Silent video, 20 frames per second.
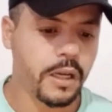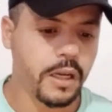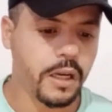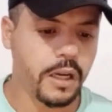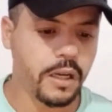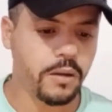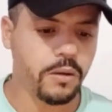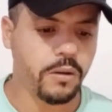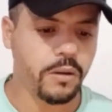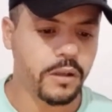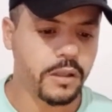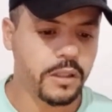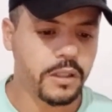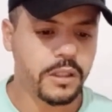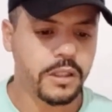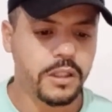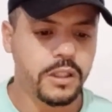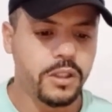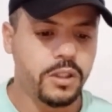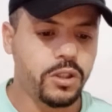الو
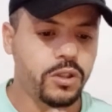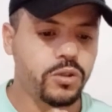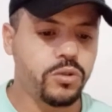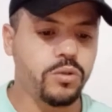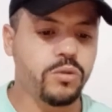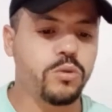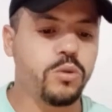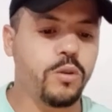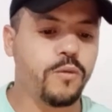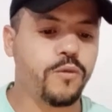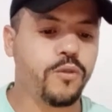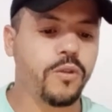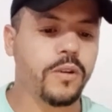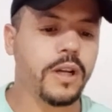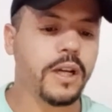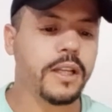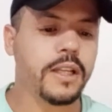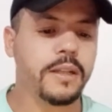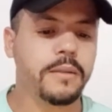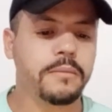صندوق
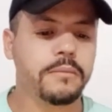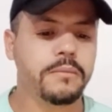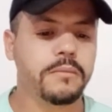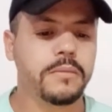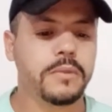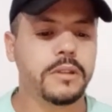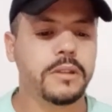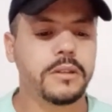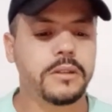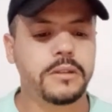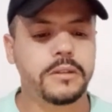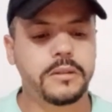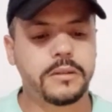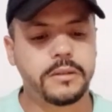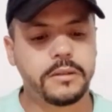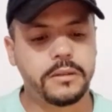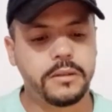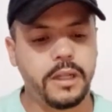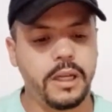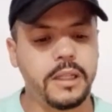فوكاريم
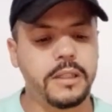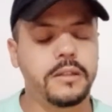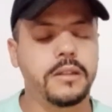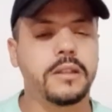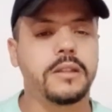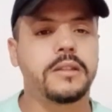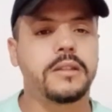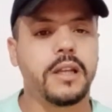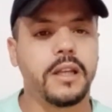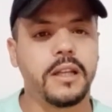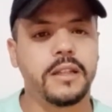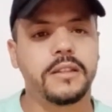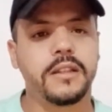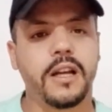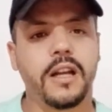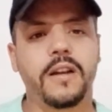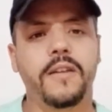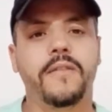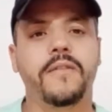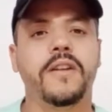تحدد سنة
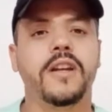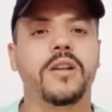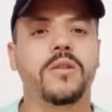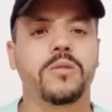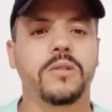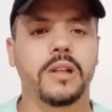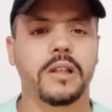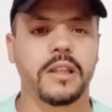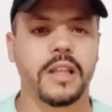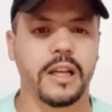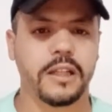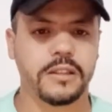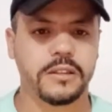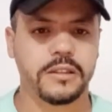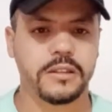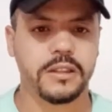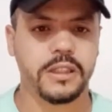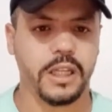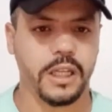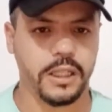2013
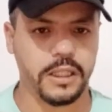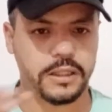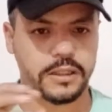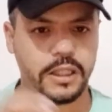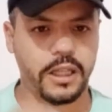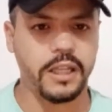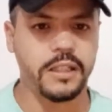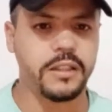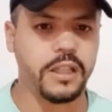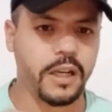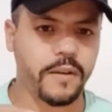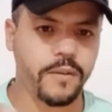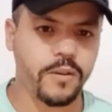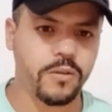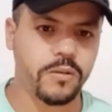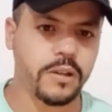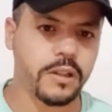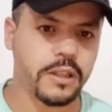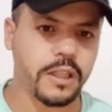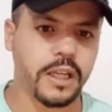يعني سنة
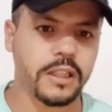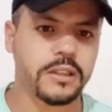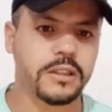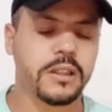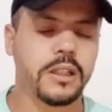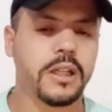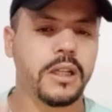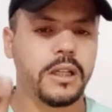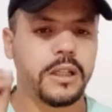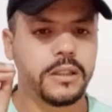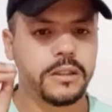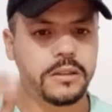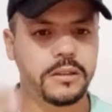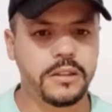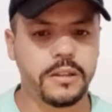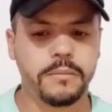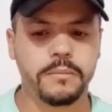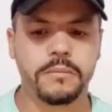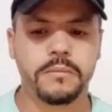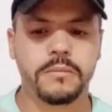2013
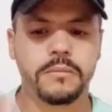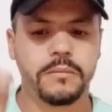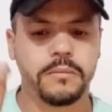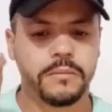تم